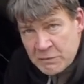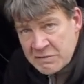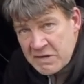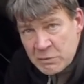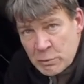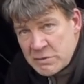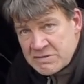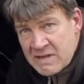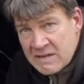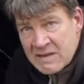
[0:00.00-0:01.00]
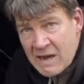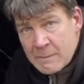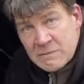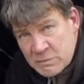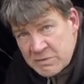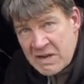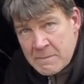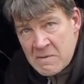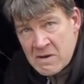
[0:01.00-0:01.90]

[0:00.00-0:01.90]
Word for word: von den Größenangaben zu dem